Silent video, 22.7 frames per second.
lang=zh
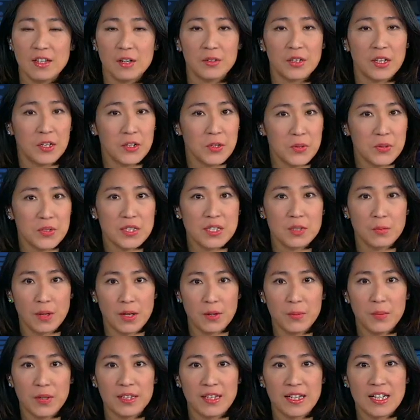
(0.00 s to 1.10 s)
悼念六四晚
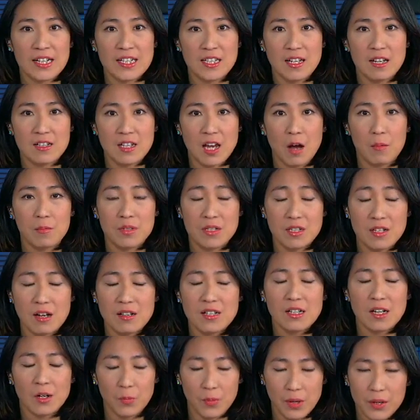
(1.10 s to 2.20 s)
会的一个现场。我们知道
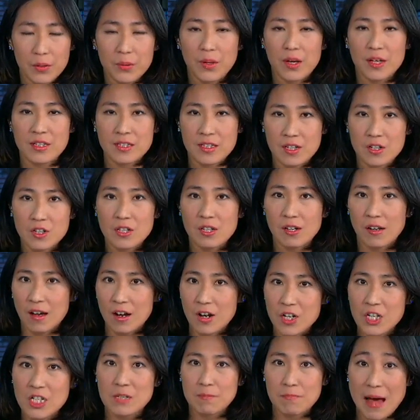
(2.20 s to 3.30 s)
这个维园坚持了
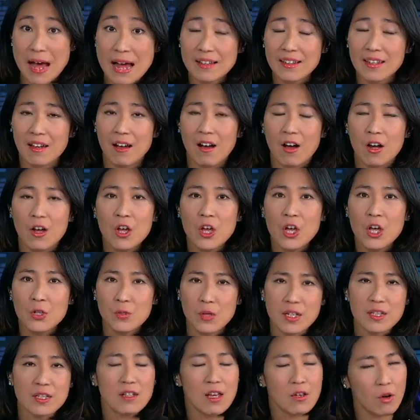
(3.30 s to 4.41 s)
二十八年啊，
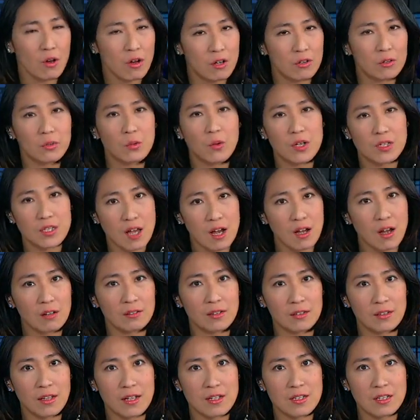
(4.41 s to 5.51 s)
虽然现在有很多香港
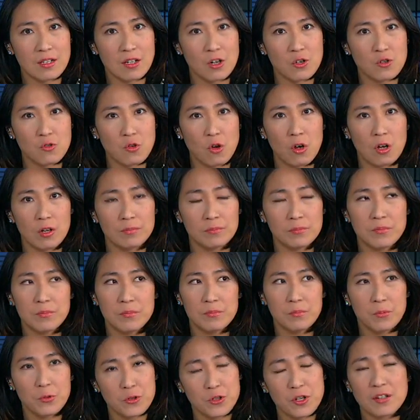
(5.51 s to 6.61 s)
的年轻人说
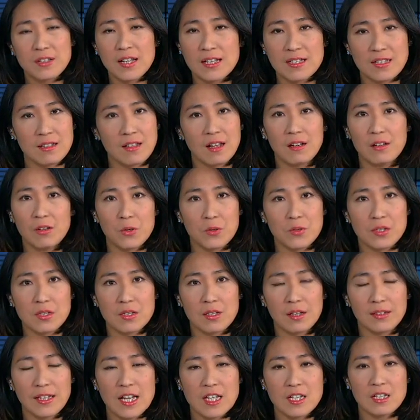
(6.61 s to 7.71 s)
不需要在今年六
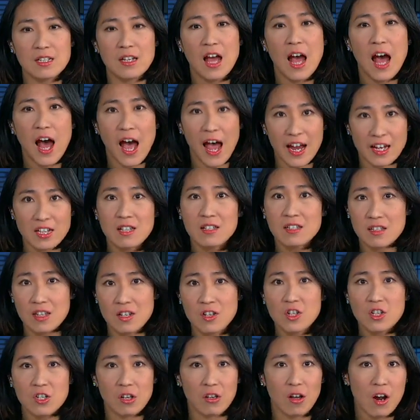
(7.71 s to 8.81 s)
四，但是还是
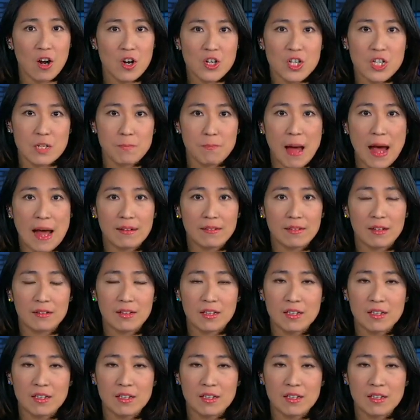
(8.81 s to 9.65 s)
坚持了二十八年。